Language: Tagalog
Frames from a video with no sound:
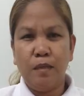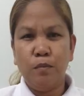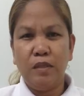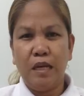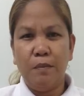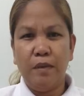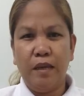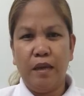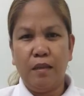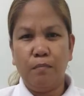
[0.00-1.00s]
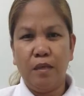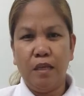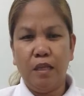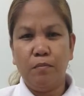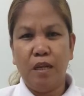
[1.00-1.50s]
Abu Dhabi and
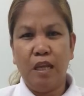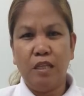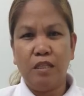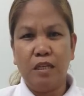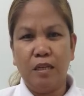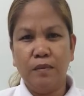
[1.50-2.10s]
in Malaysia.